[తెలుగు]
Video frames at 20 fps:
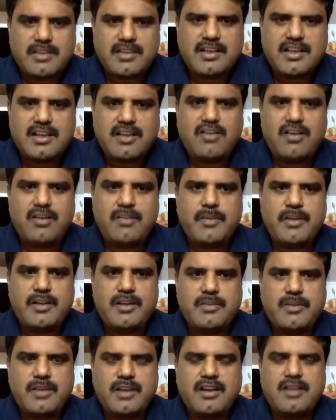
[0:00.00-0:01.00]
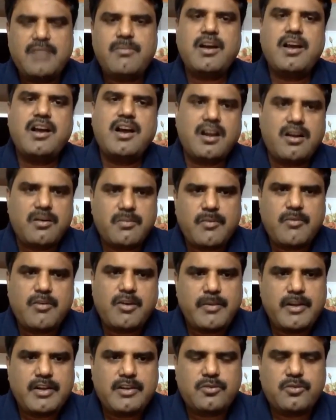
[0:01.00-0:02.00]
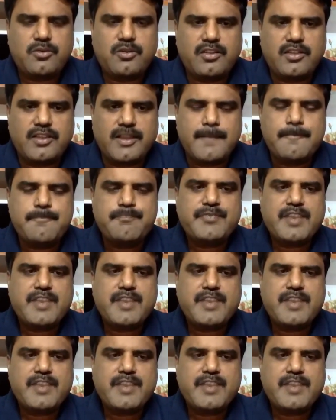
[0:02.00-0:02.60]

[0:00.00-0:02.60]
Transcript: తమ దగ్గర ఉన్న పెట్టుబడులను బంగారు రూపంలో పెట్టుకుంటుంది